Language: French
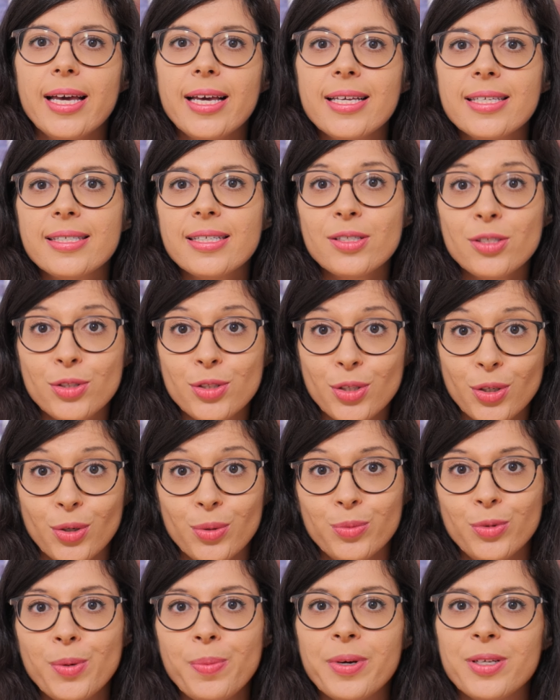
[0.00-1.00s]
Et c'est
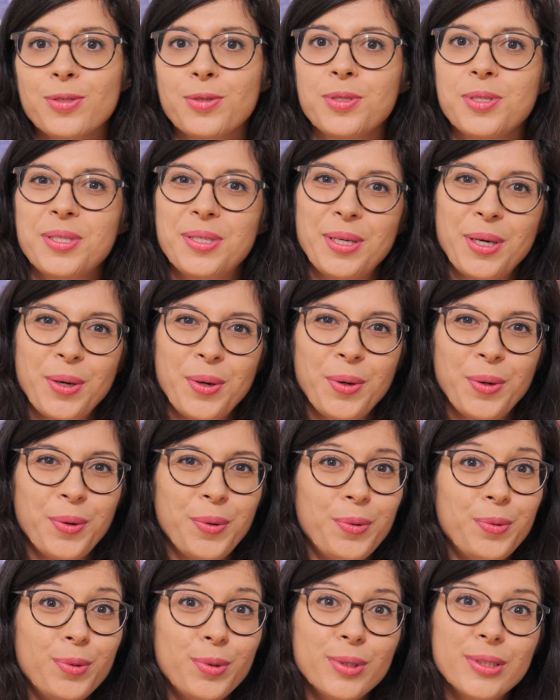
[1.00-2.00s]
tant mieux parce que ça
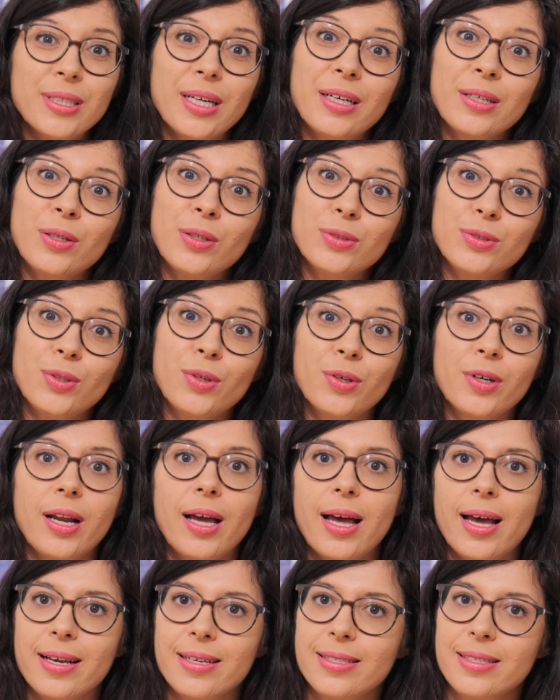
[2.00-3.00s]
rend l'ultra grand angle
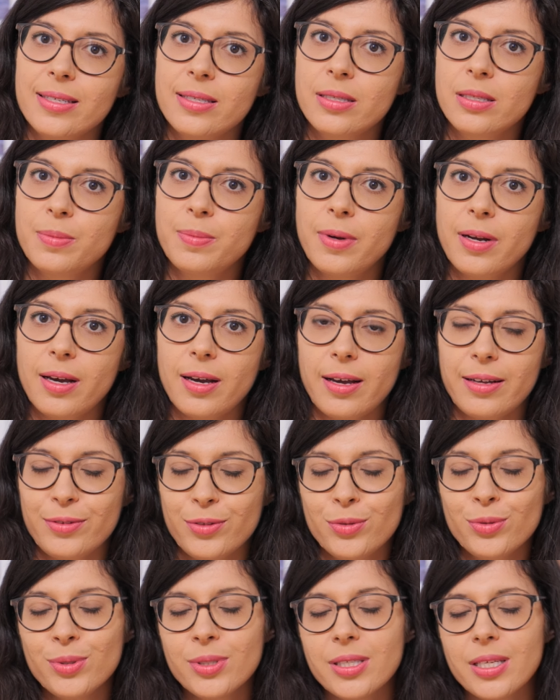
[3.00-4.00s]
accessible à
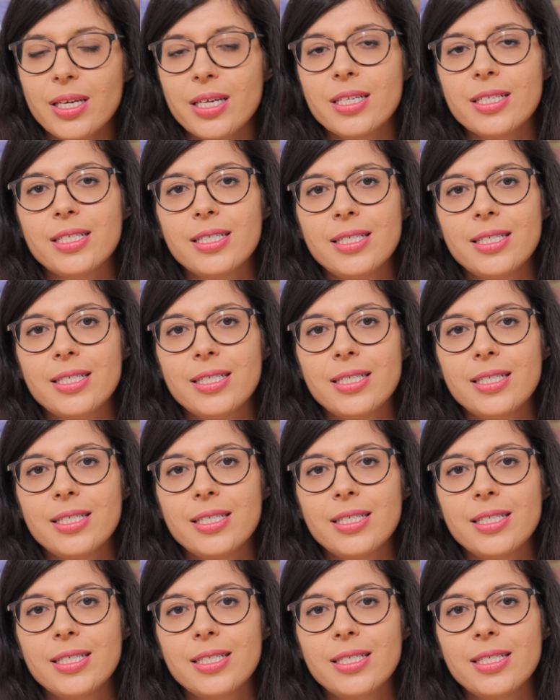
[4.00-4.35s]
tous et